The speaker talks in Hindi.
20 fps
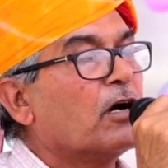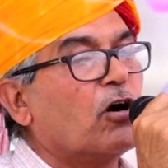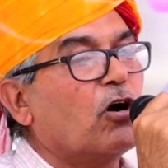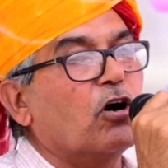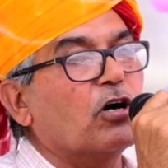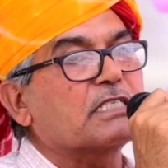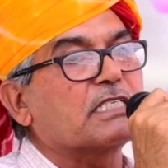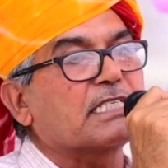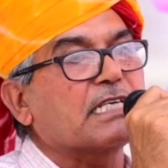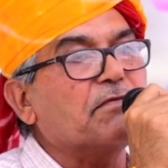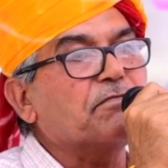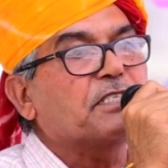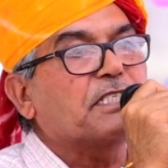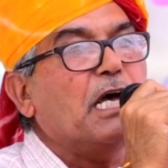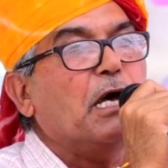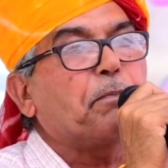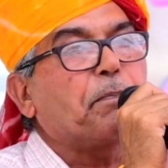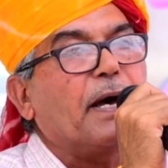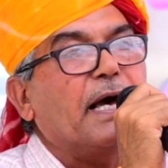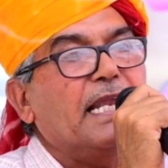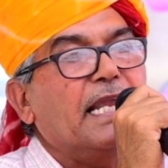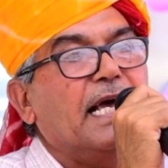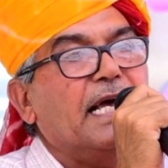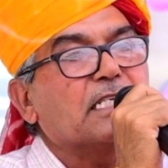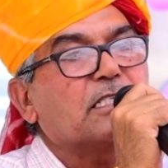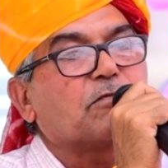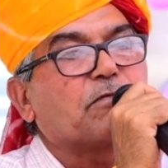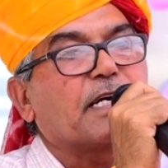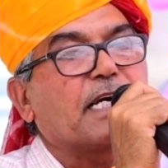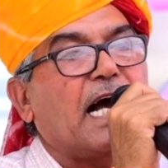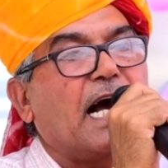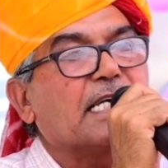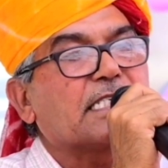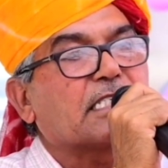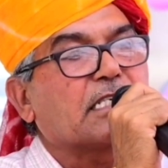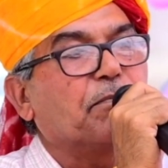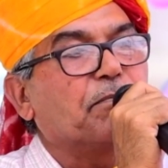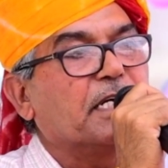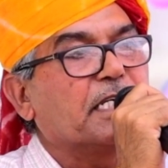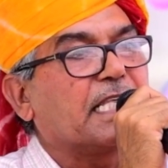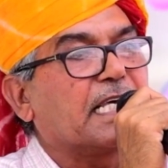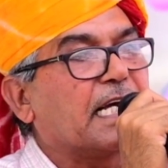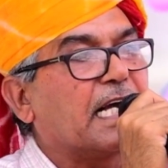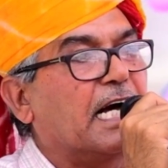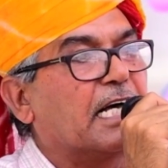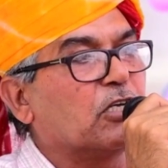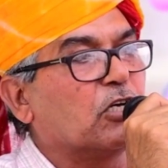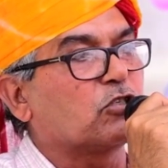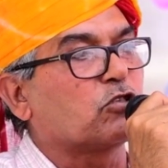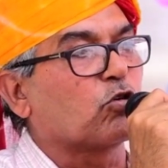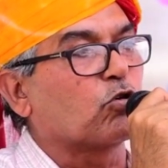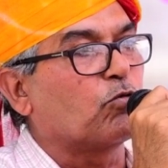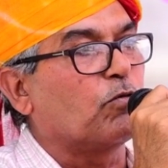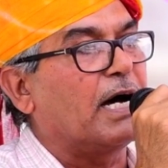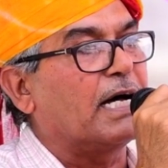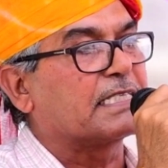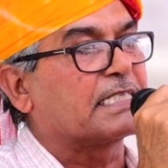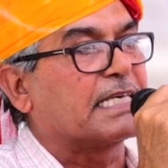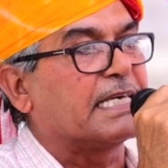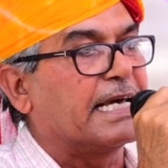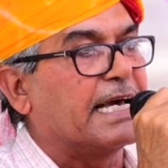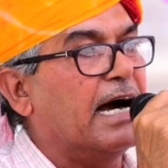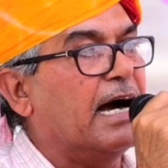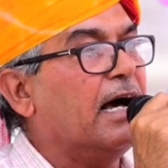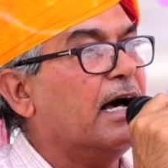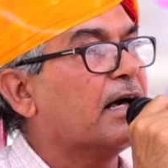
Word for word: और सबसे पहले इस विकास समिति का जो शुरुआत किया